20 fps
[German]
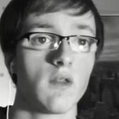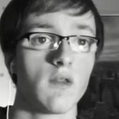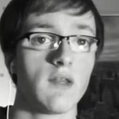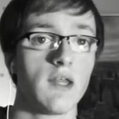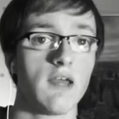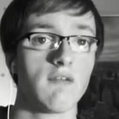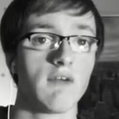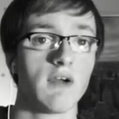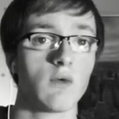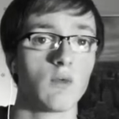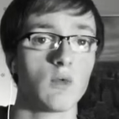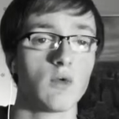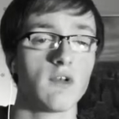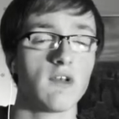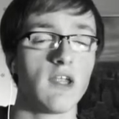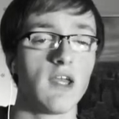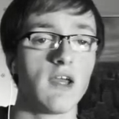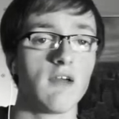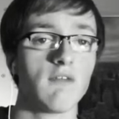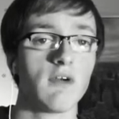Der war gut.
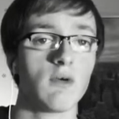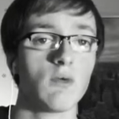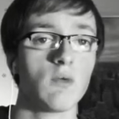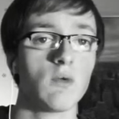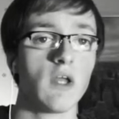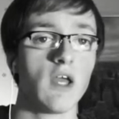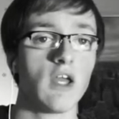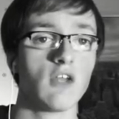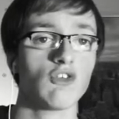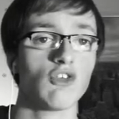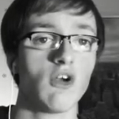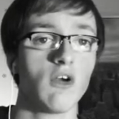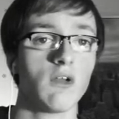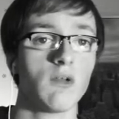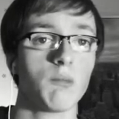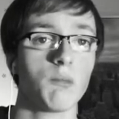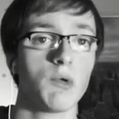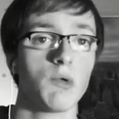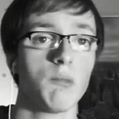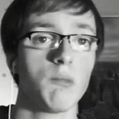Der war gut.
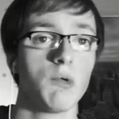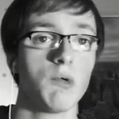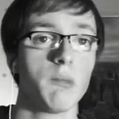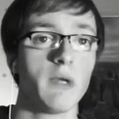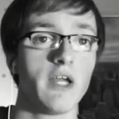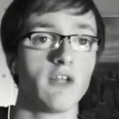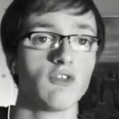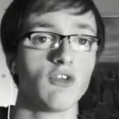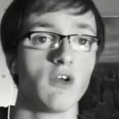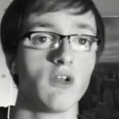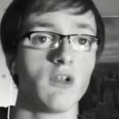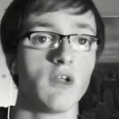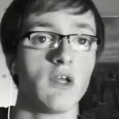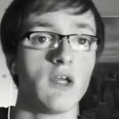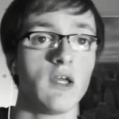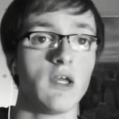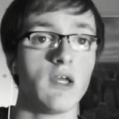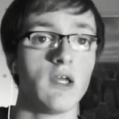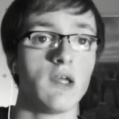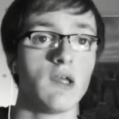Headshot. Boom, boom, Headshot.
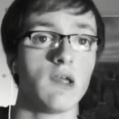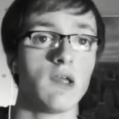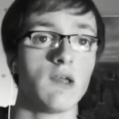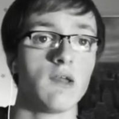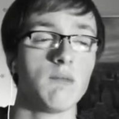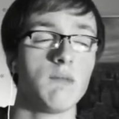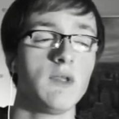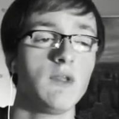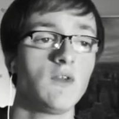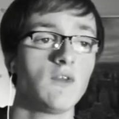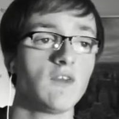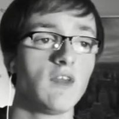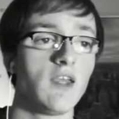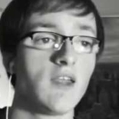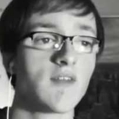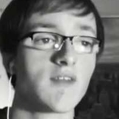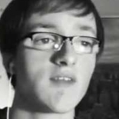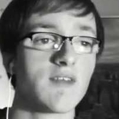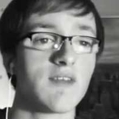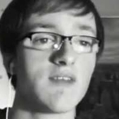Minus
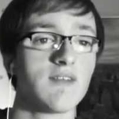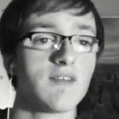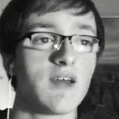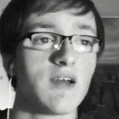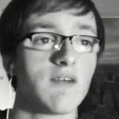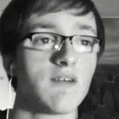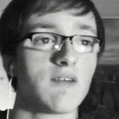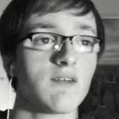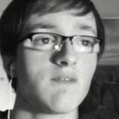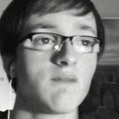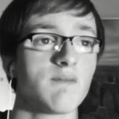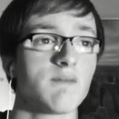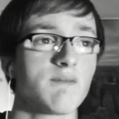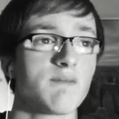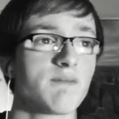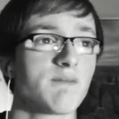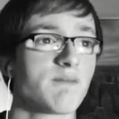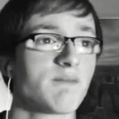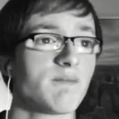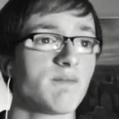60 ist auch.
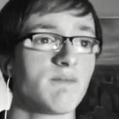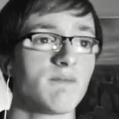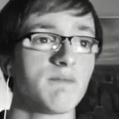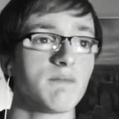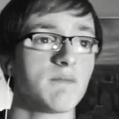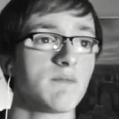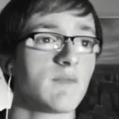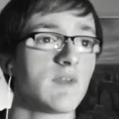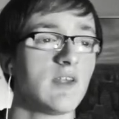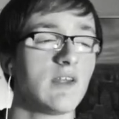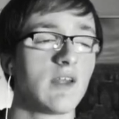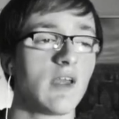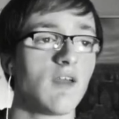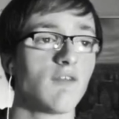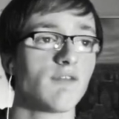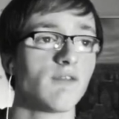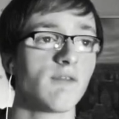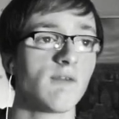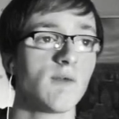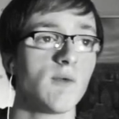Die
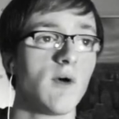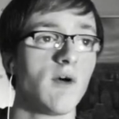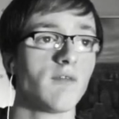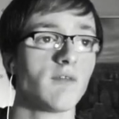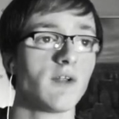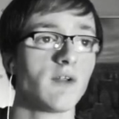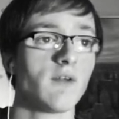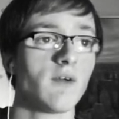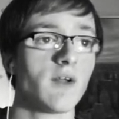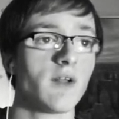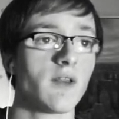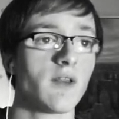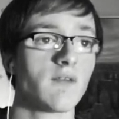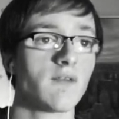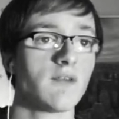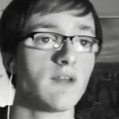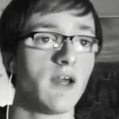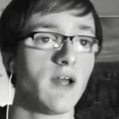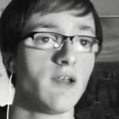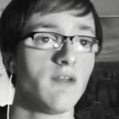treffen zu oft auch noch, als dass
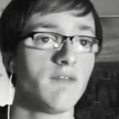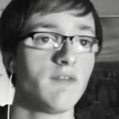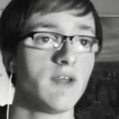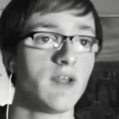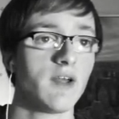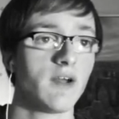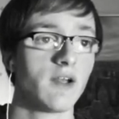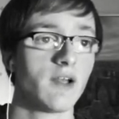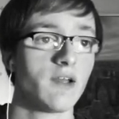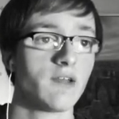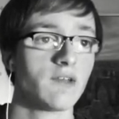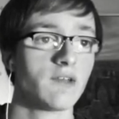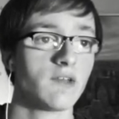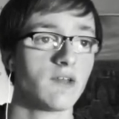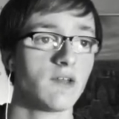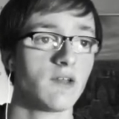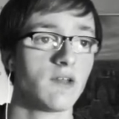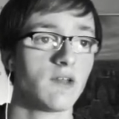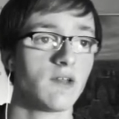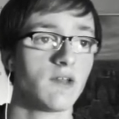ich die alle vier da gleich.
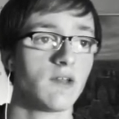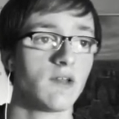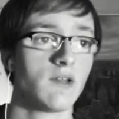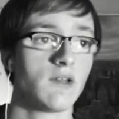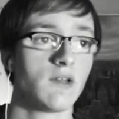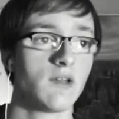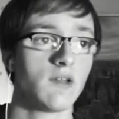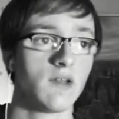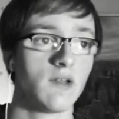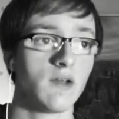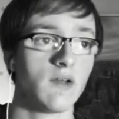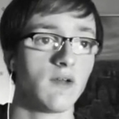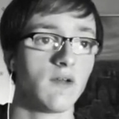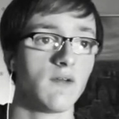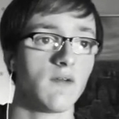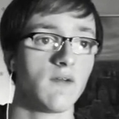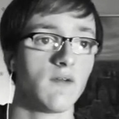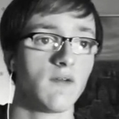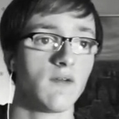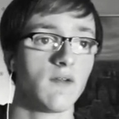Ja,
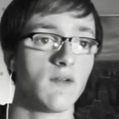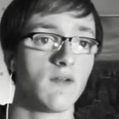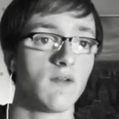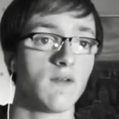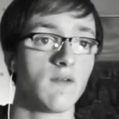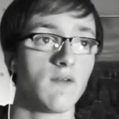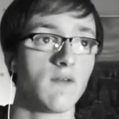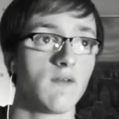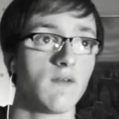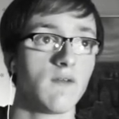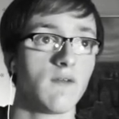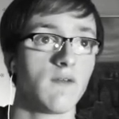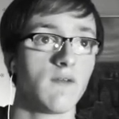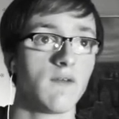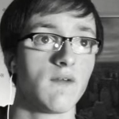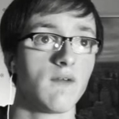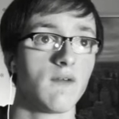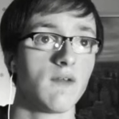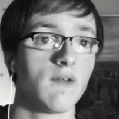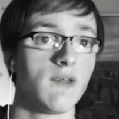
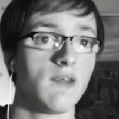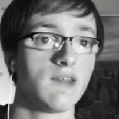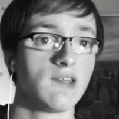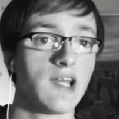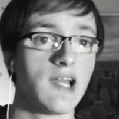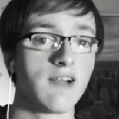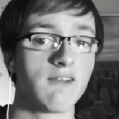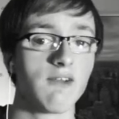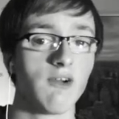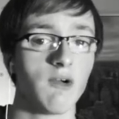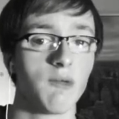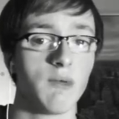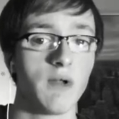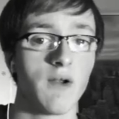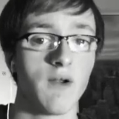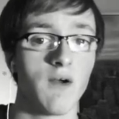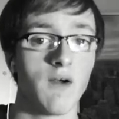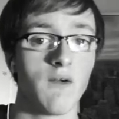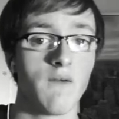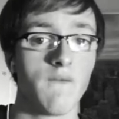sag's auch immer
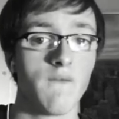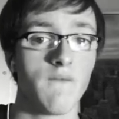noch.